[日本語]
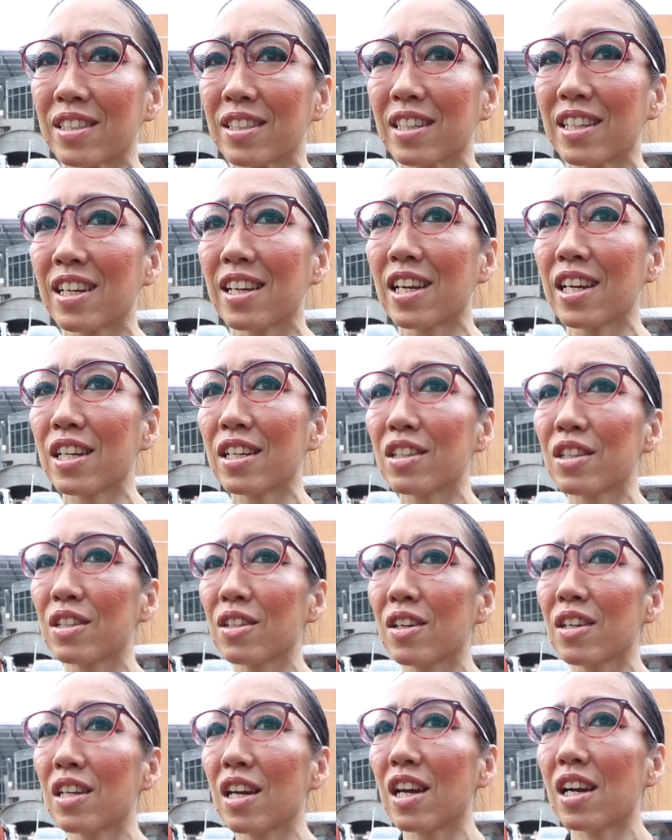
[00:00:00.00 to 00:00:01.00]
オートミール
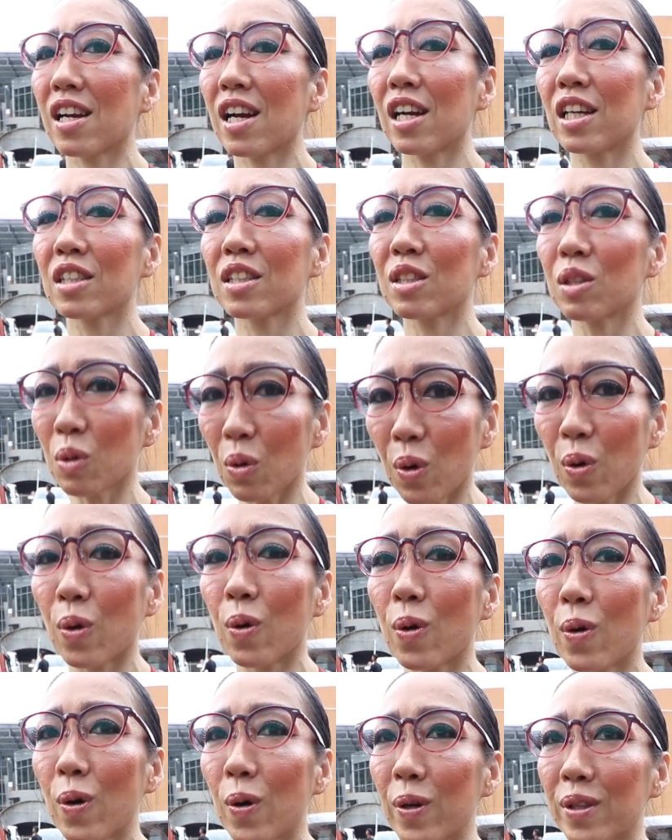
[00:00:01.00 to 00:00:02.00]
とサバ缶
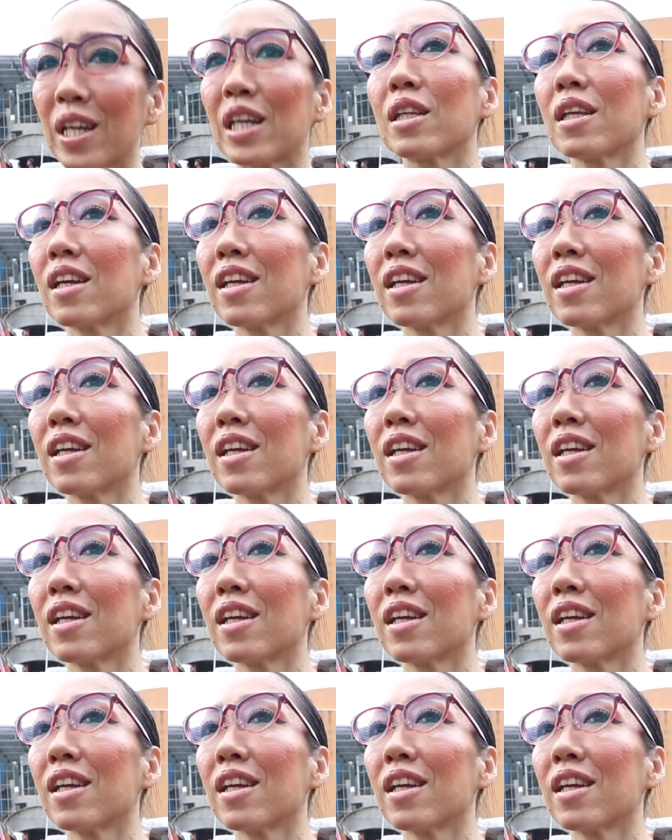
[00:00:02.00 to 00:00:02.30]
と納